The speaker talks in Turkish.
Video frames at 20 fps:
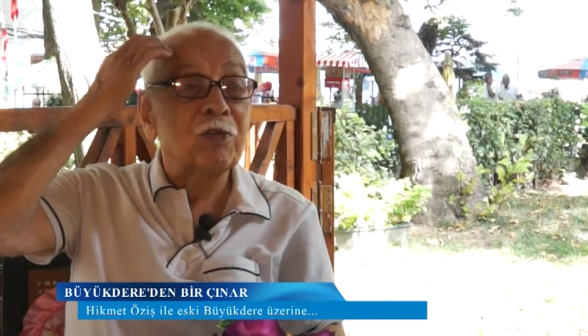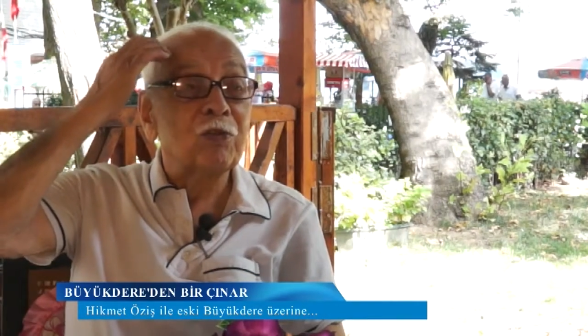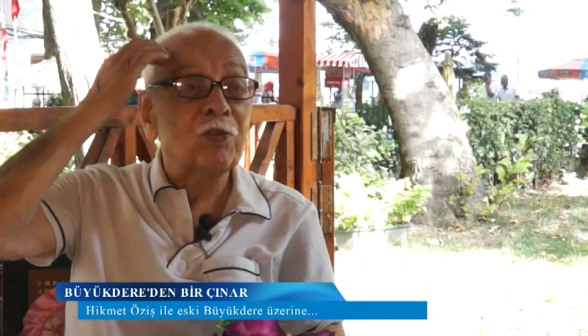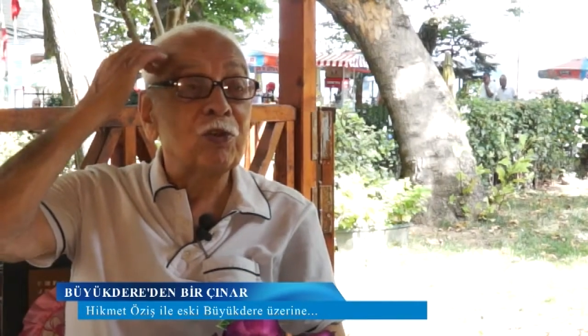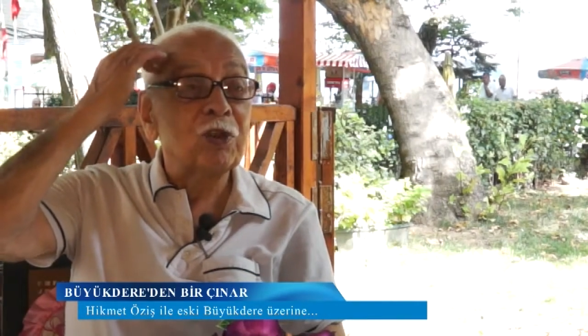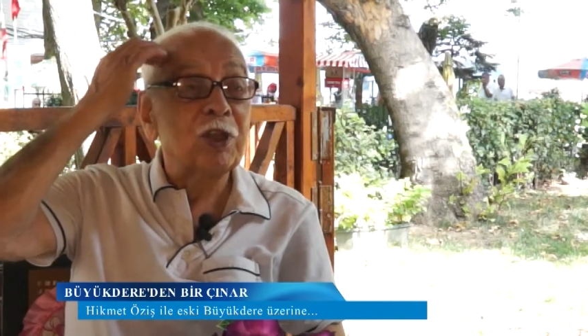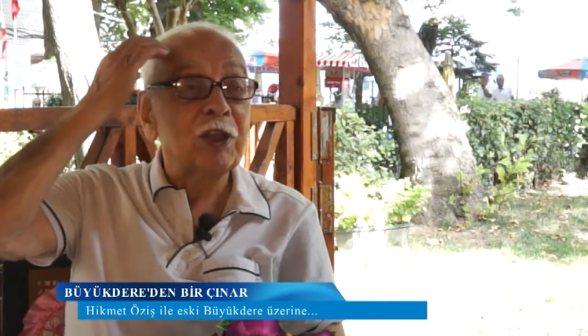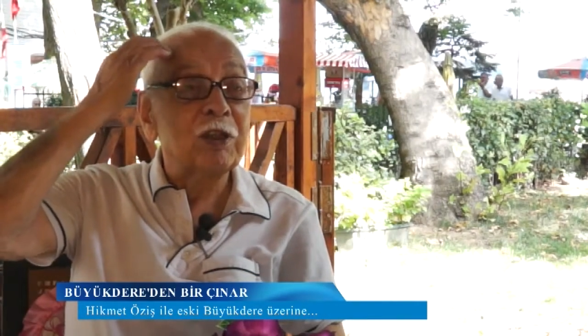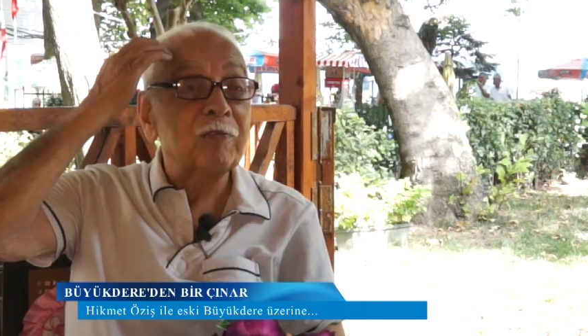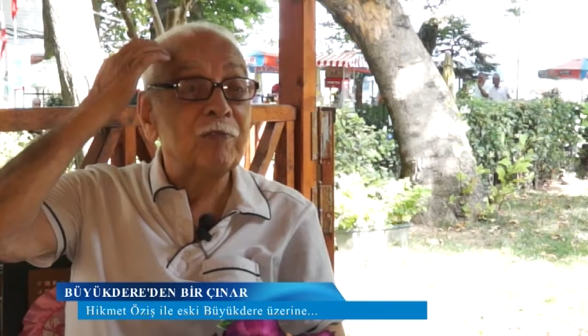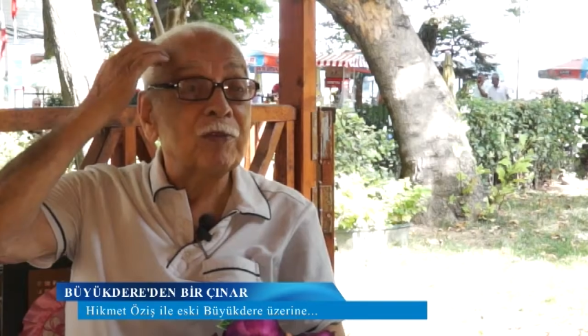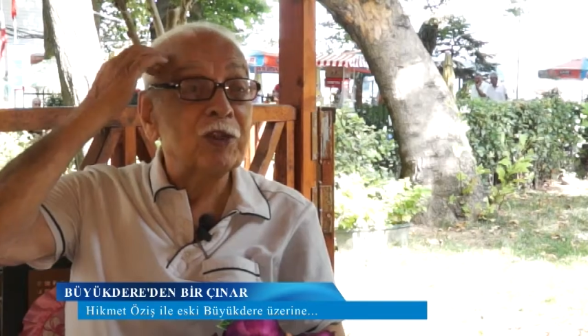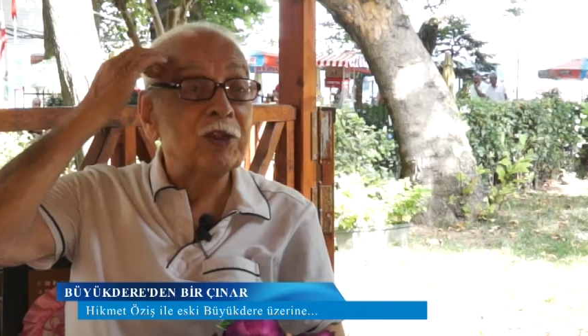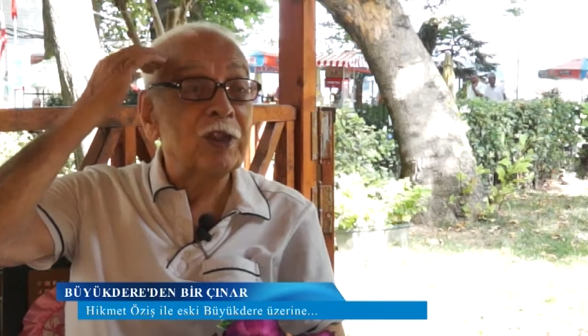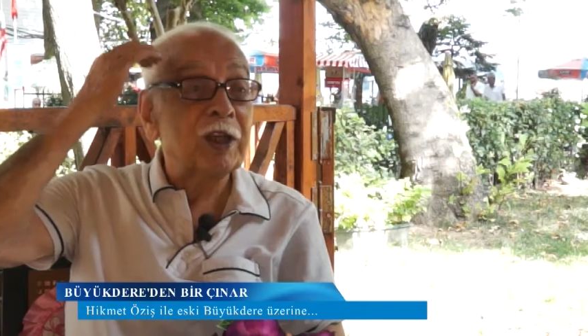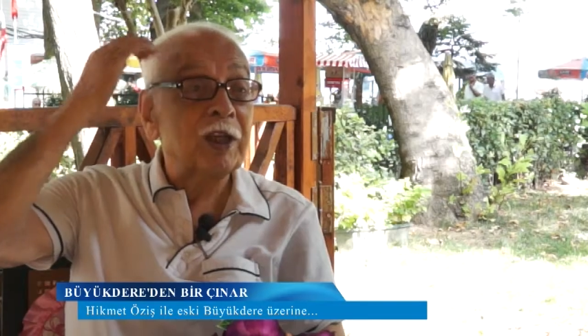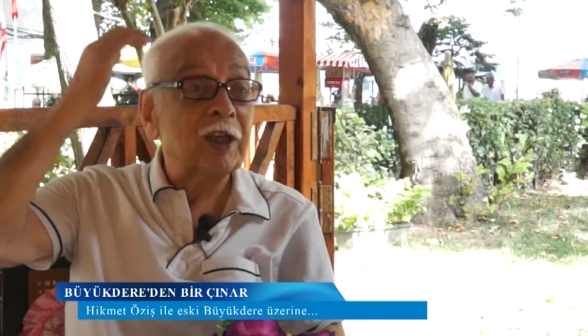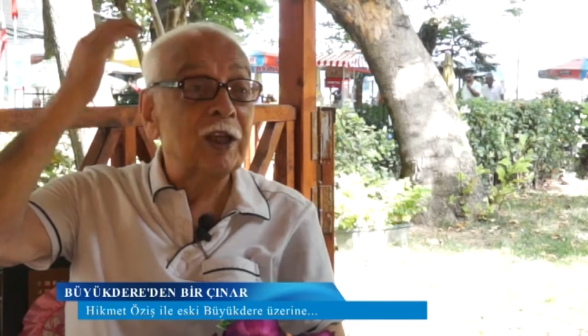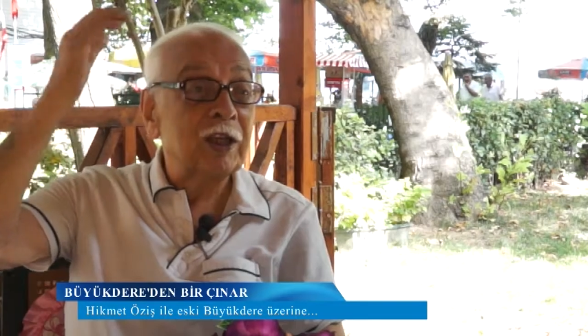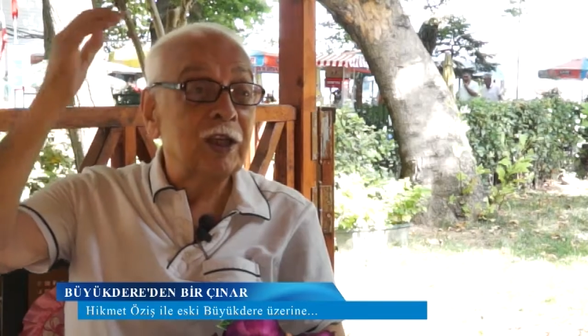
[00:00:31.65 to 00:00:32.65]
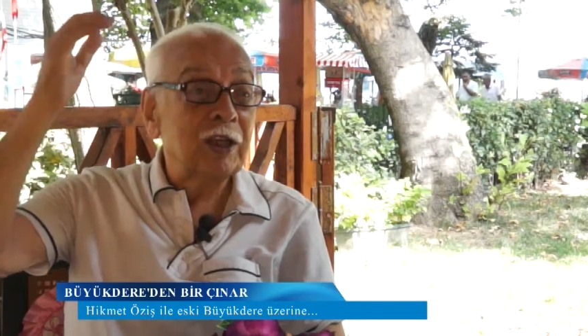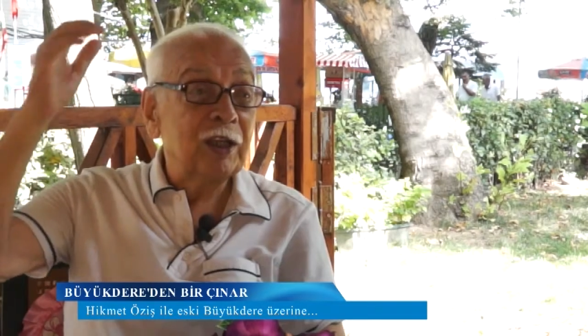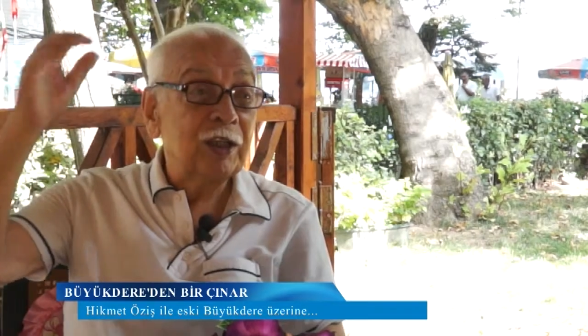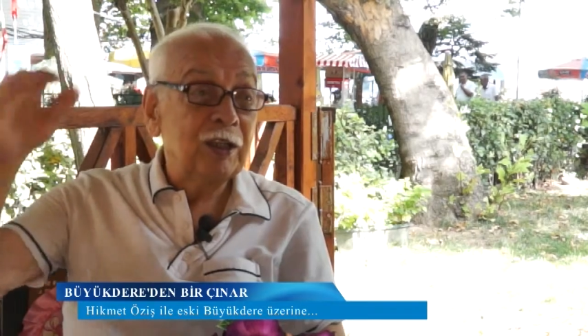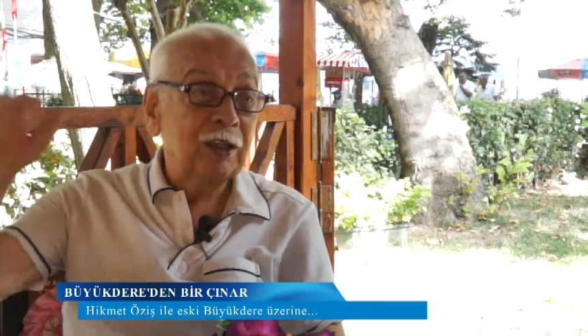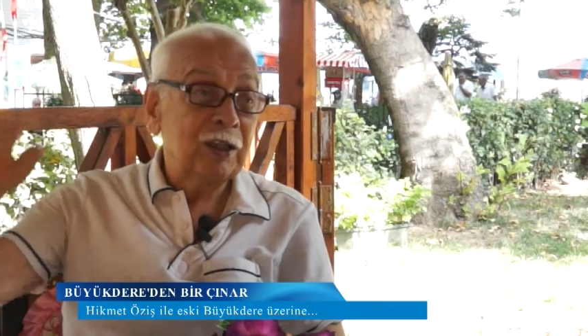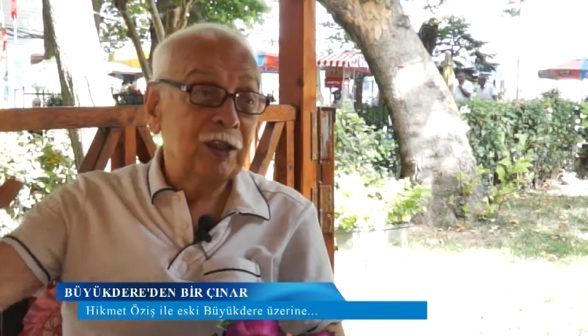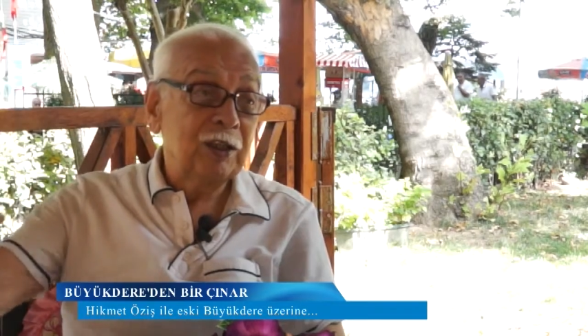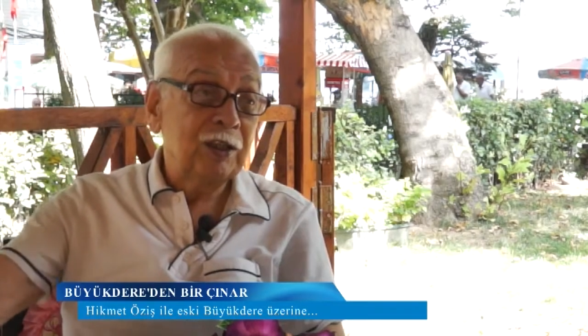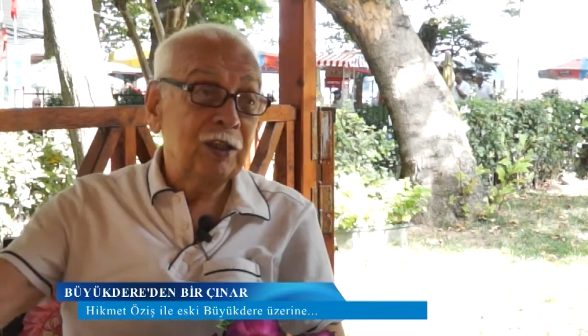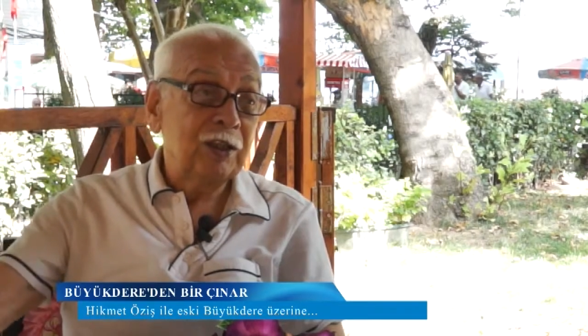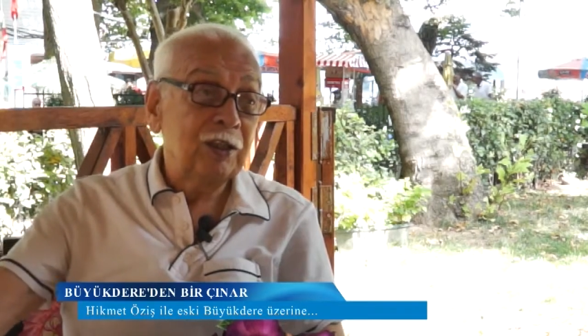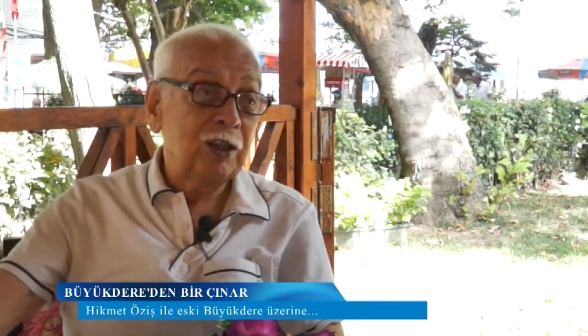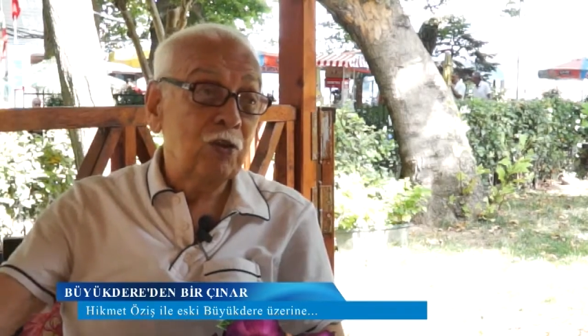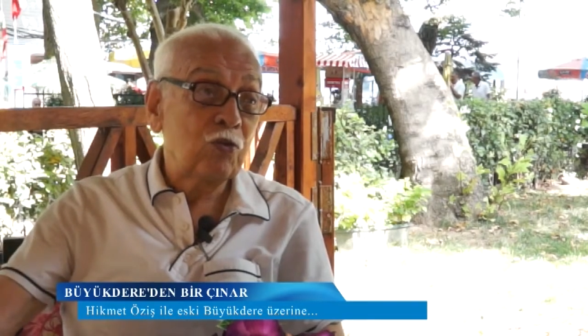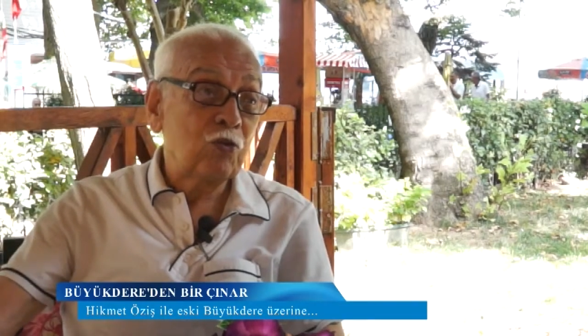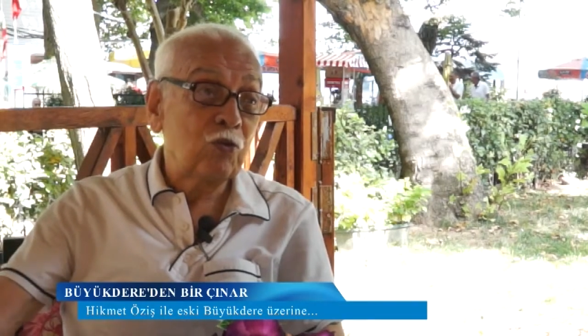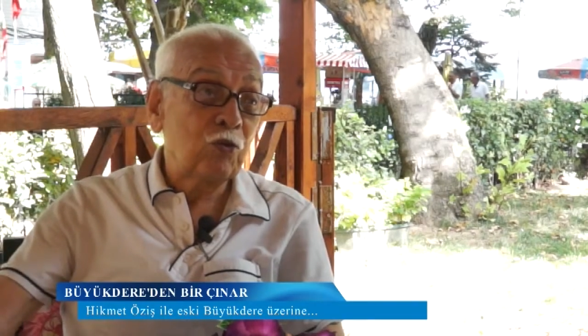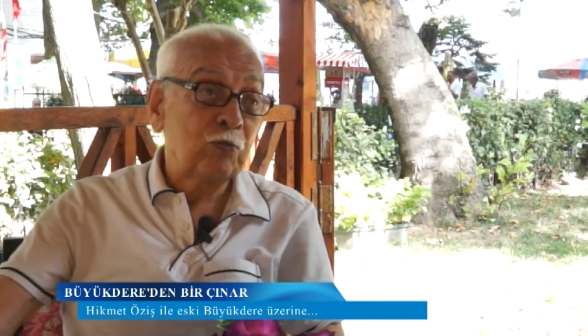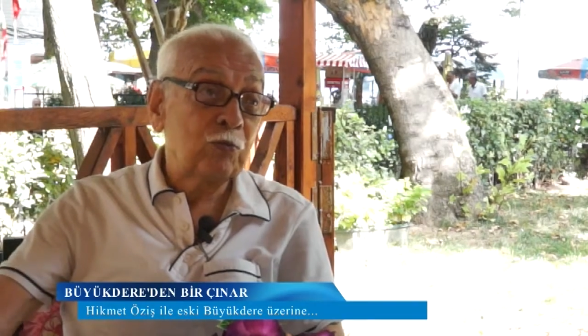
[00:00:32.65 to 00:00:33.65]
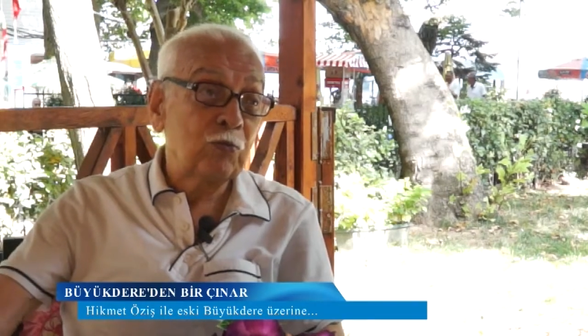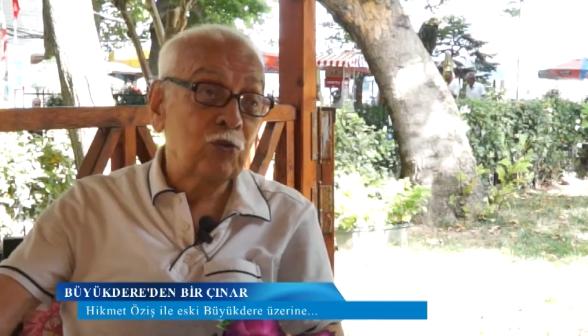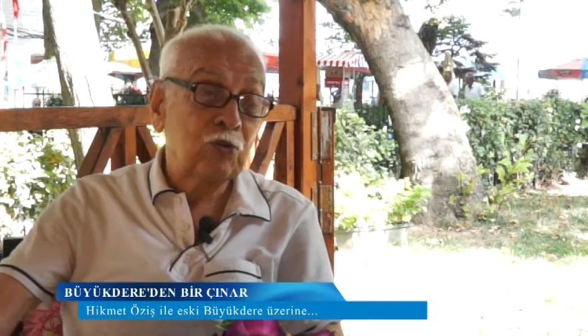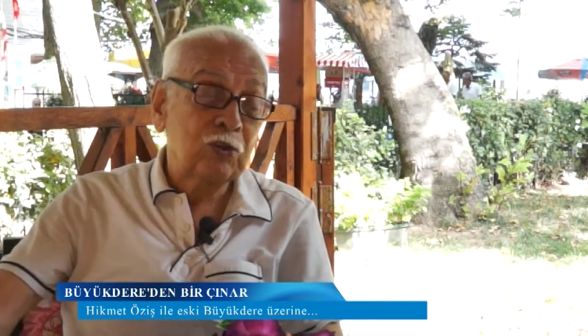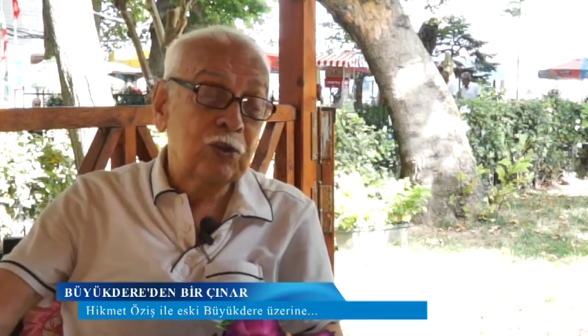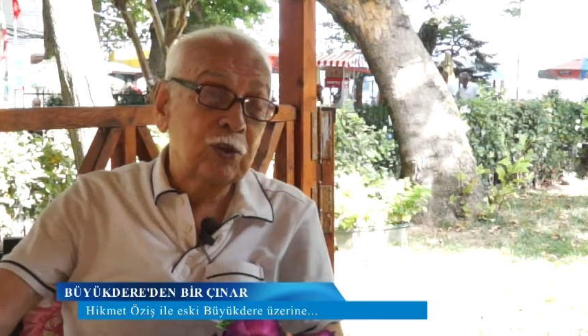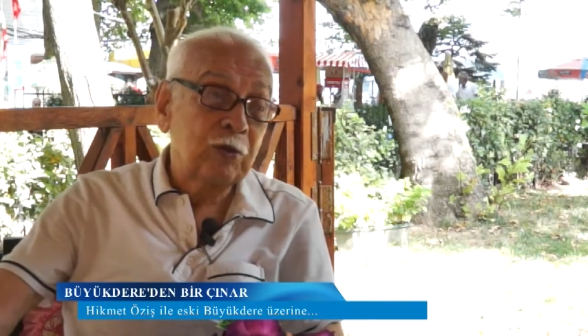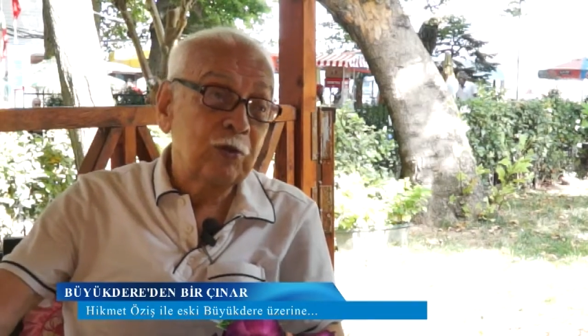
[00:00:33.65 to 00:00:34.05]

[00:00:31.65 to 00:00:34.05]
konağımızda yaşıyor muyuz?